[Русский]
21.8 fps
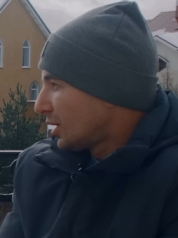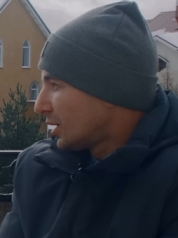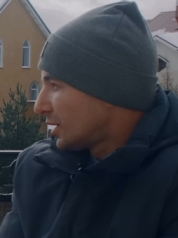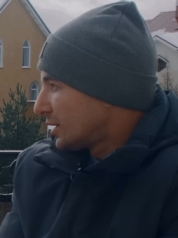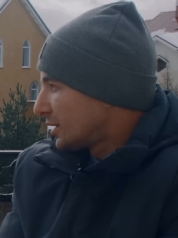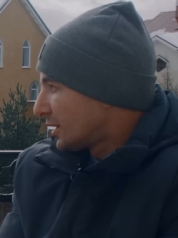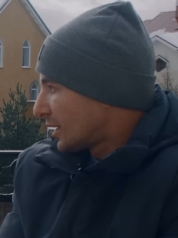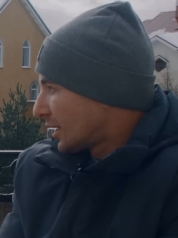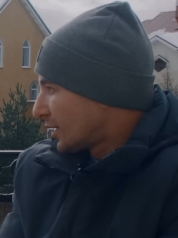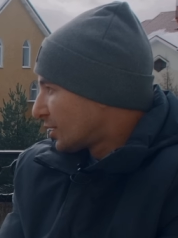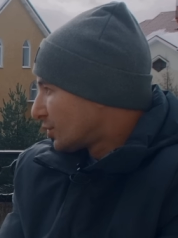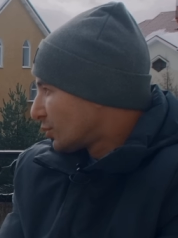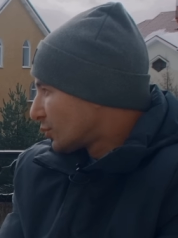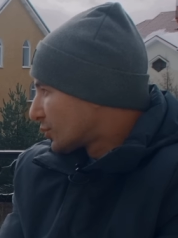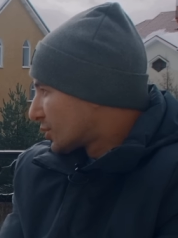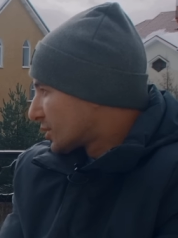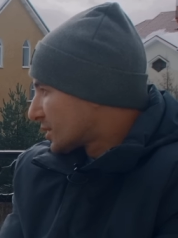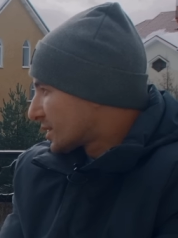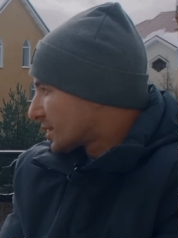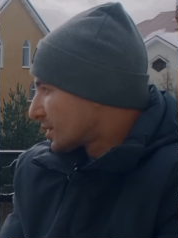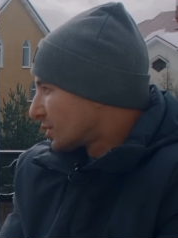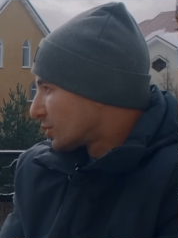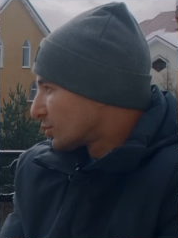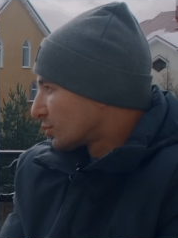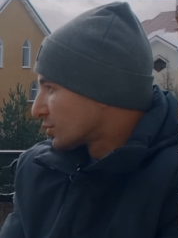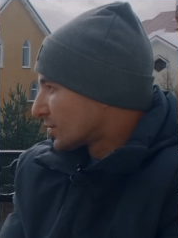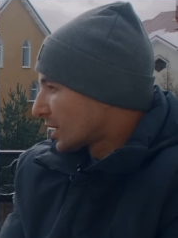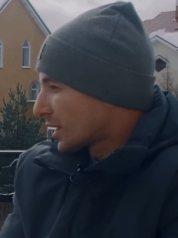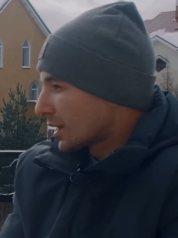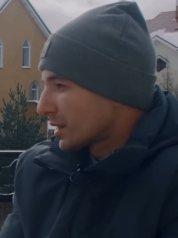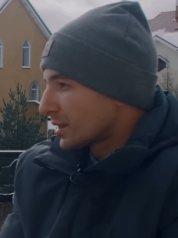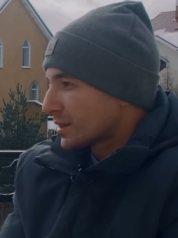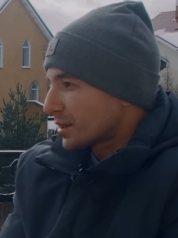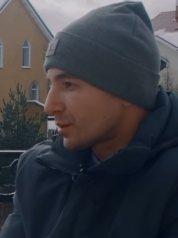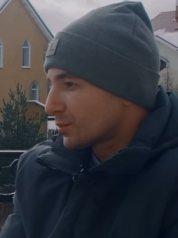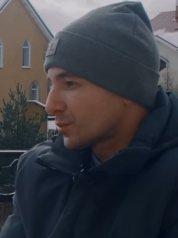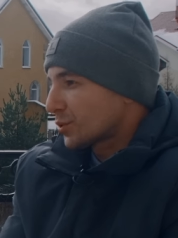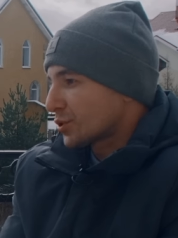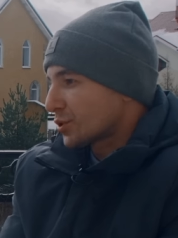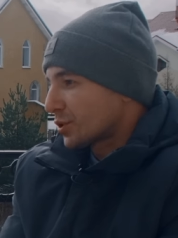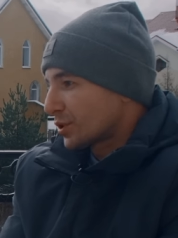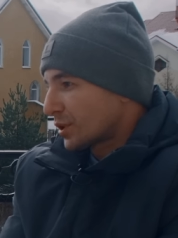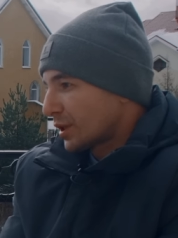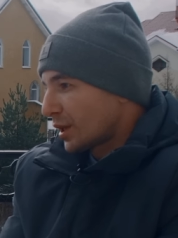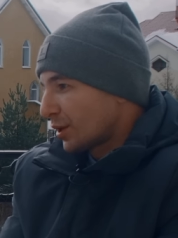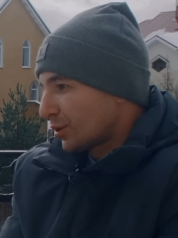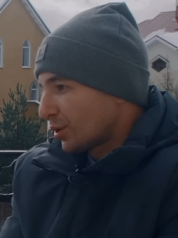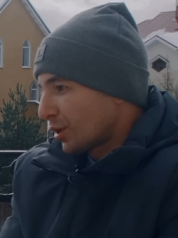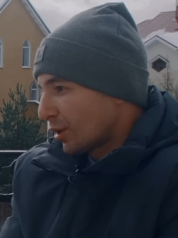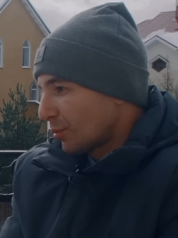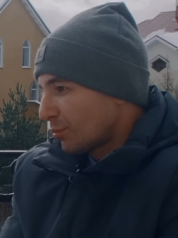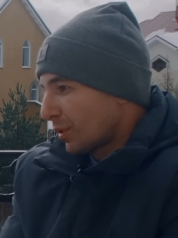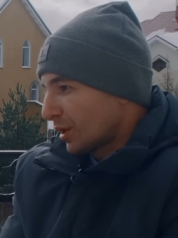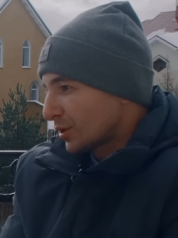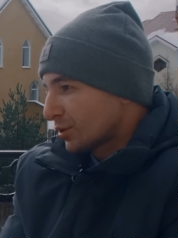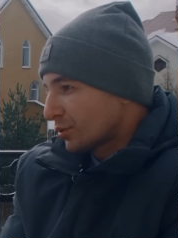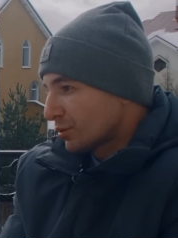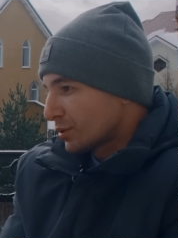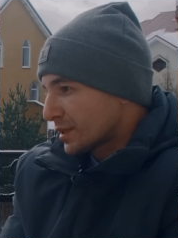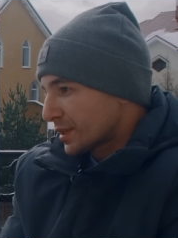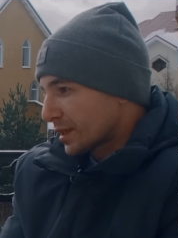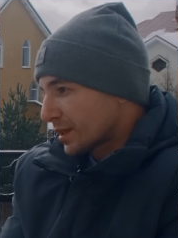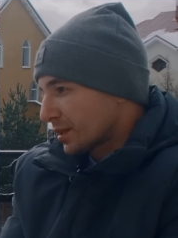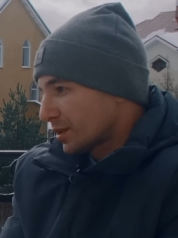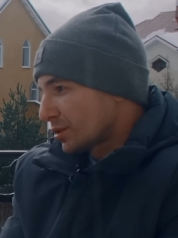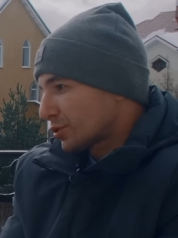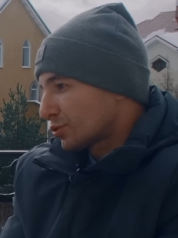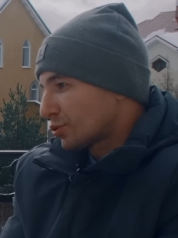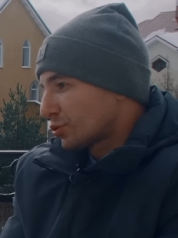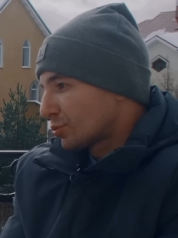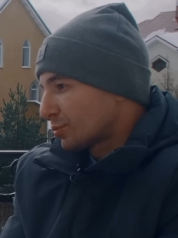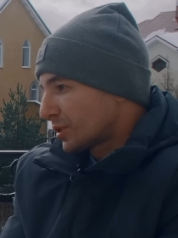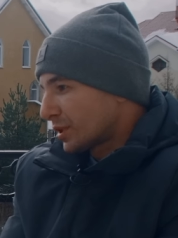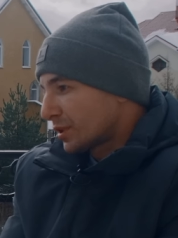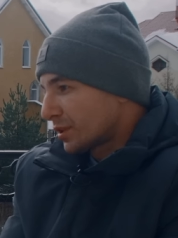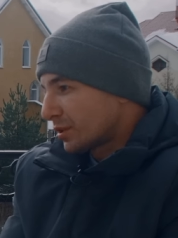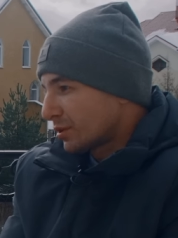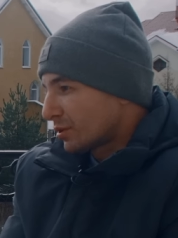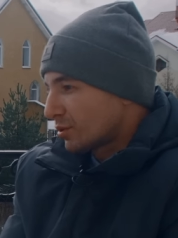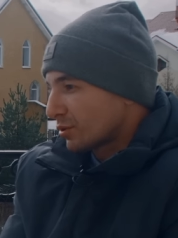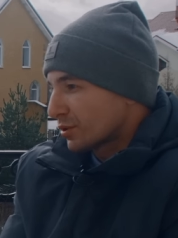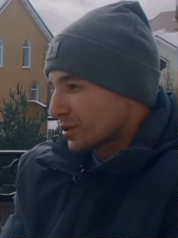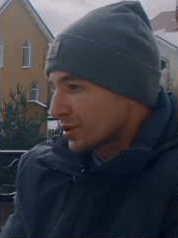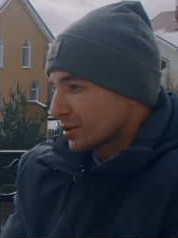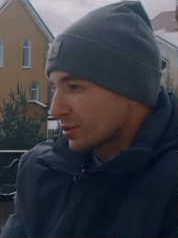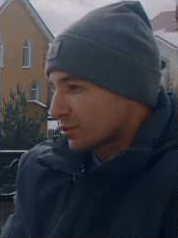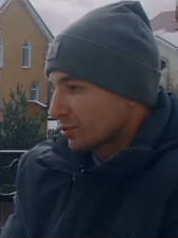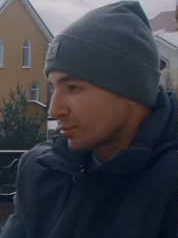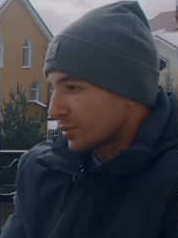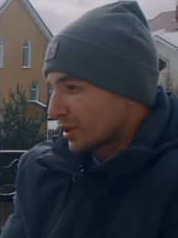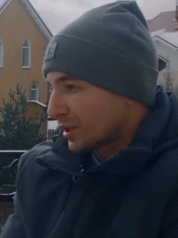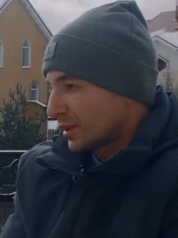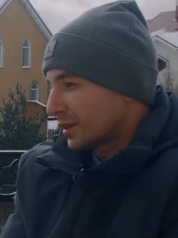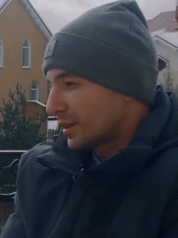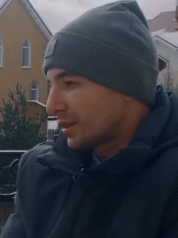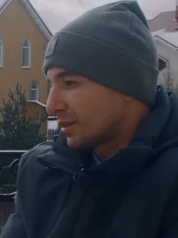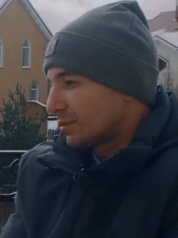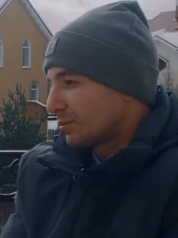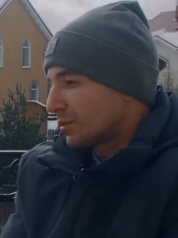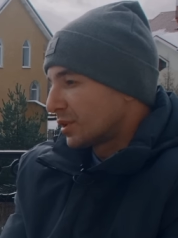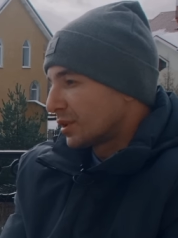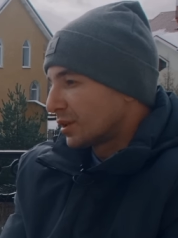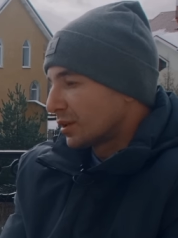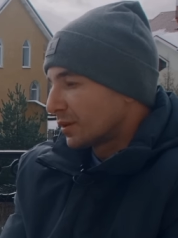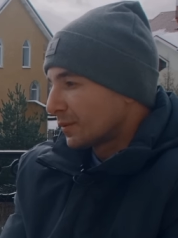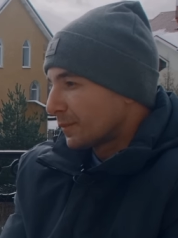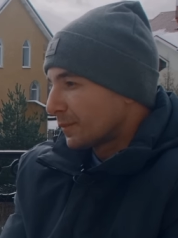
Я ее очень сильно ударил тем, то, что я ее обманул и сказал, что у меня лейкоза, что у меня лейкемия.